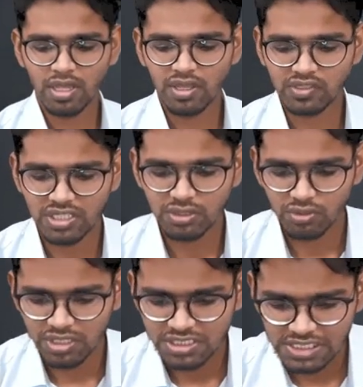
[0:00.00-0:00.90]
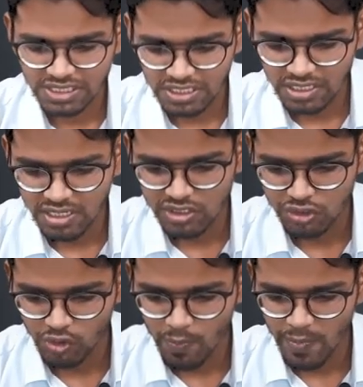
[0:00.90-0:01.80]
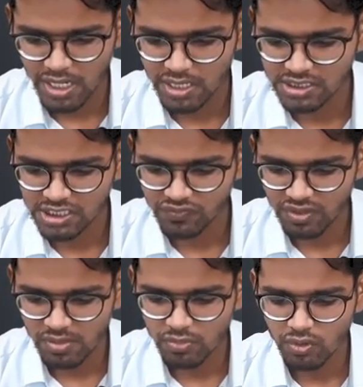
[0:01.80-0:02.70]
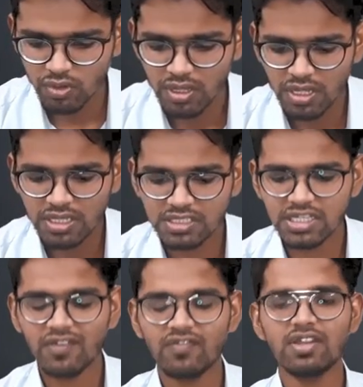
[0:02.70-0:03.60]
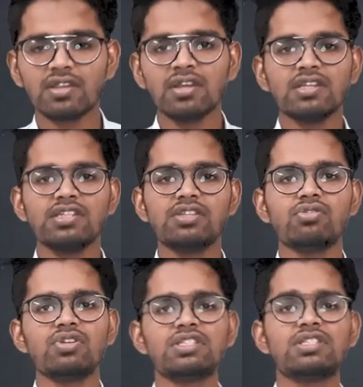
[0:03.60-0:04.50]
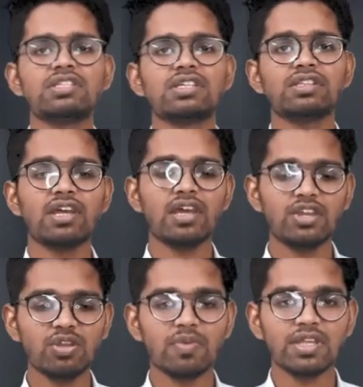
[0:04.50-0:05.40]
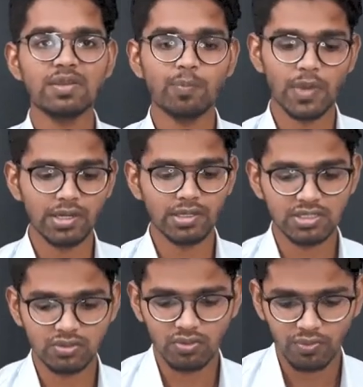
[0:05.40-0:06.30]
ये नोटिस ये देगा किसको पार्टनरशिप फर्म को या फिर ये नोटिस दे सकता है रिमेनिंग पार्टनर्स को